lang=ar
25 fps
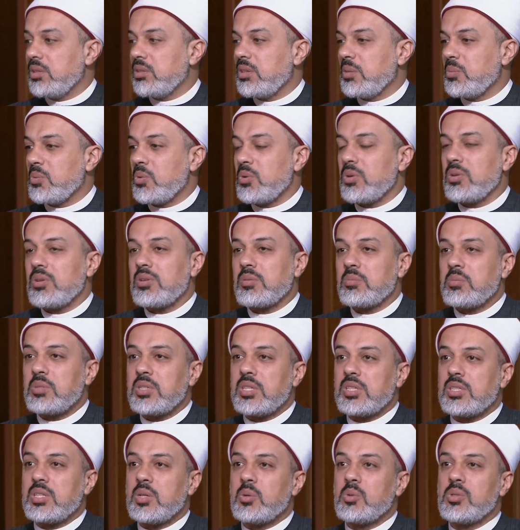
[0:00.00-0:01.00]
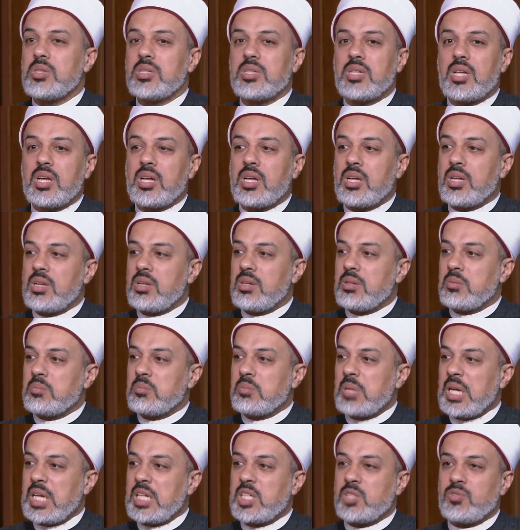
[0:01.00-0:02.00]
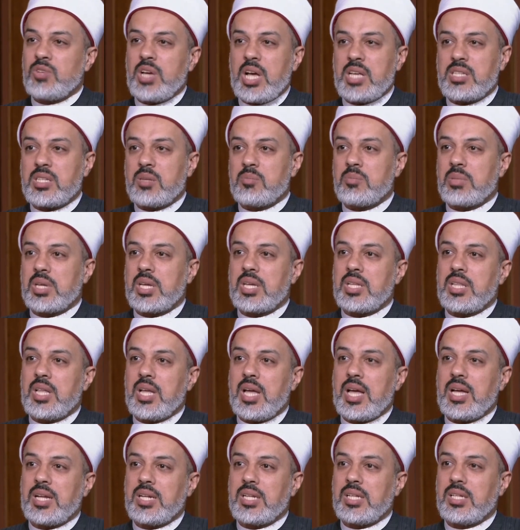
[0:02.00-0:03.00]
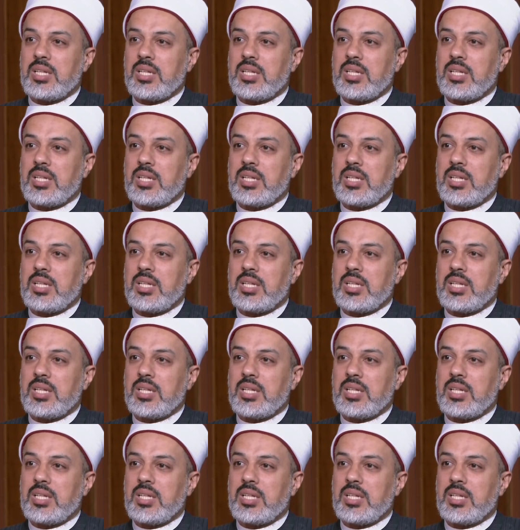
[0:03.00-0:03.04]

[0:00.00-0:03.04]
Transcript: طب هو ربنا اداهولي ده ما كانش في احسن من كده يعني